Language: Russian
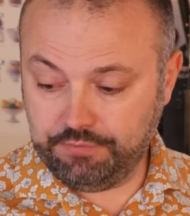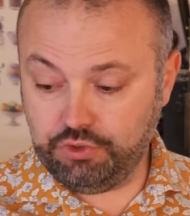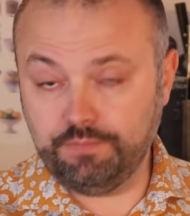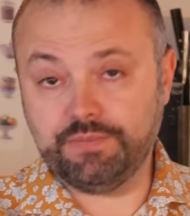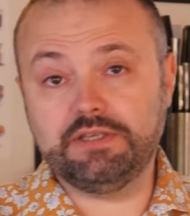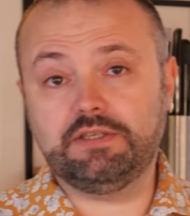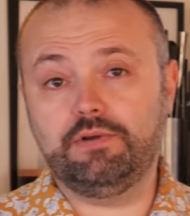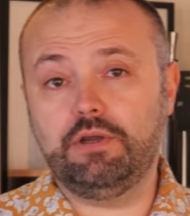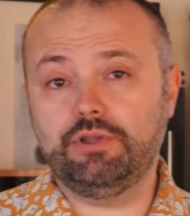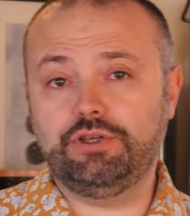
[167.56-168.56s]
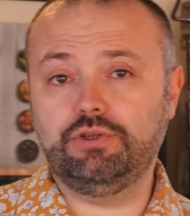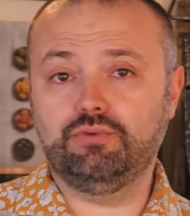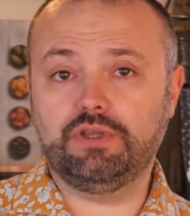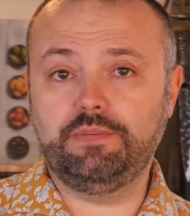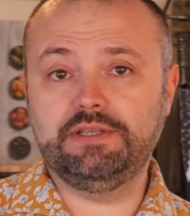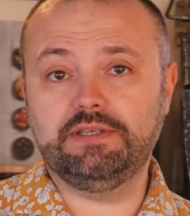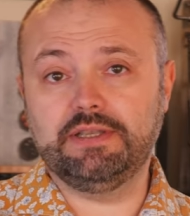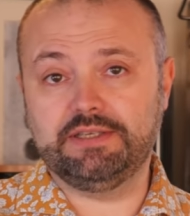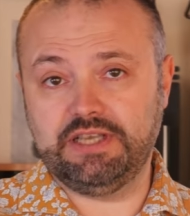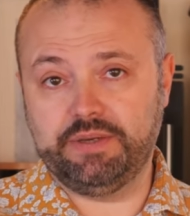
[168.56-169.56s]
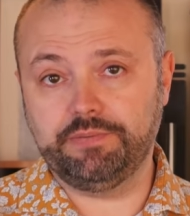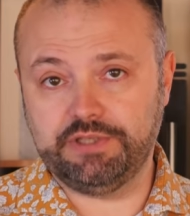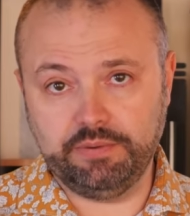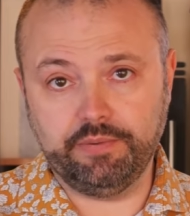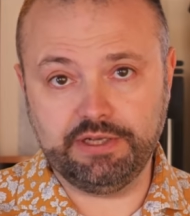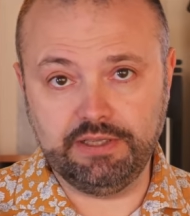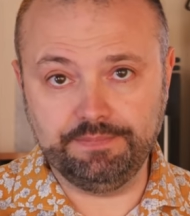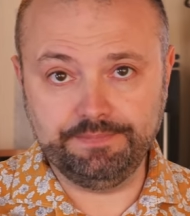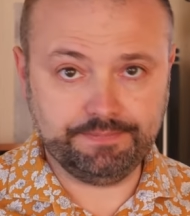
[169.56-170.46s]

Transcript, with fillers: Все, оставляю начинку томиться на самом слабом огне.